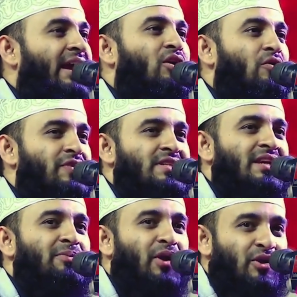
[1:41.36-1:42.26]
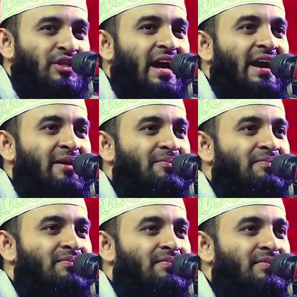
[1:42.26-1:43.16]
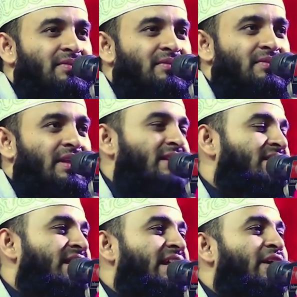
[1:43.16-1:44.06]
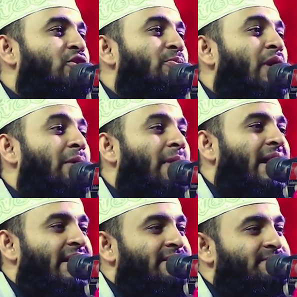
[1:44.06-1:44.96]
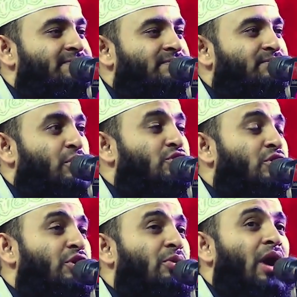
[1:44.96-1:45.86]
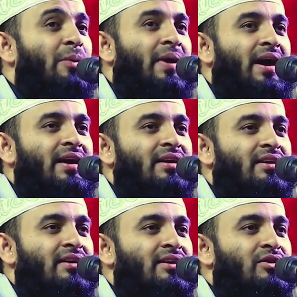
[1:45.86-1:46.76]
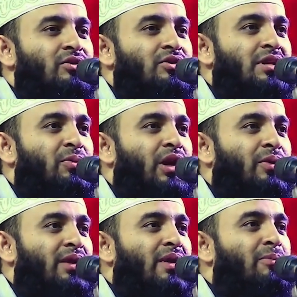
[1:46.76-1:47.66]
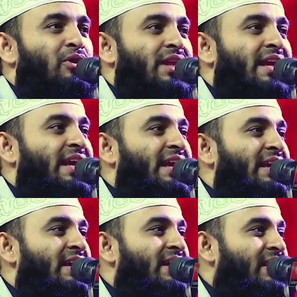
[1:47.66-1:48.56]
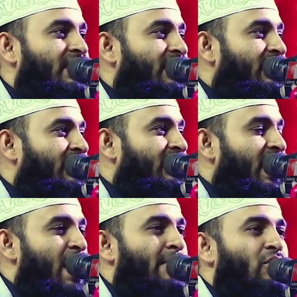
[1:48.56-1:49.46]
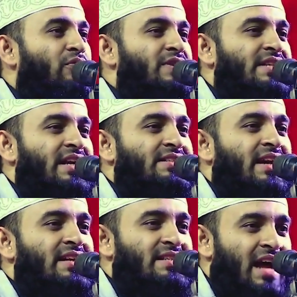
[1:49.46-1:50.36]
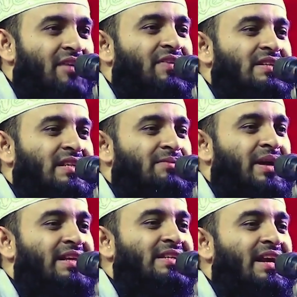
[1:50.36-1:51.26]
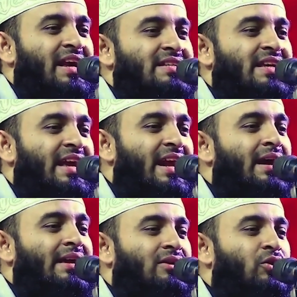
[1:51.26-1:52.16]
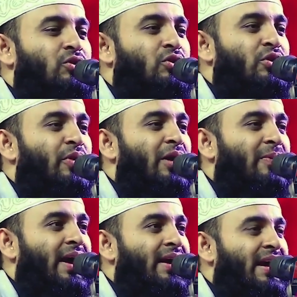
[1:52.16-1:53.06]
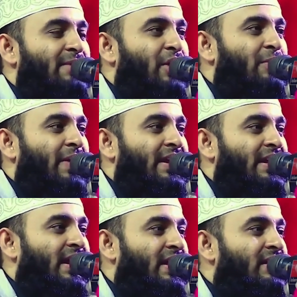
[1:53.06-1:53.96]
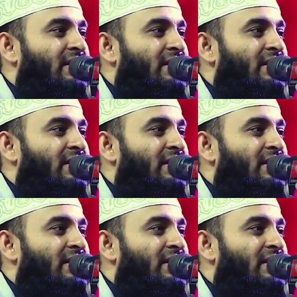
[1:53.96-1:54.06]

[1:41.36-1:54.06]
এক অফিসের বড় সাহেব তার স্ত্রীরে খুব ভয় পায় প্রচন্ড ভয় পায় তো সে মনে মনে ভাবলো দেখি আমার অফিসের যারা স্টাফ আছে ম্যানেজাররা আছে এরা কতটুকু ভয় পায় এরা ভয় পায় কিনা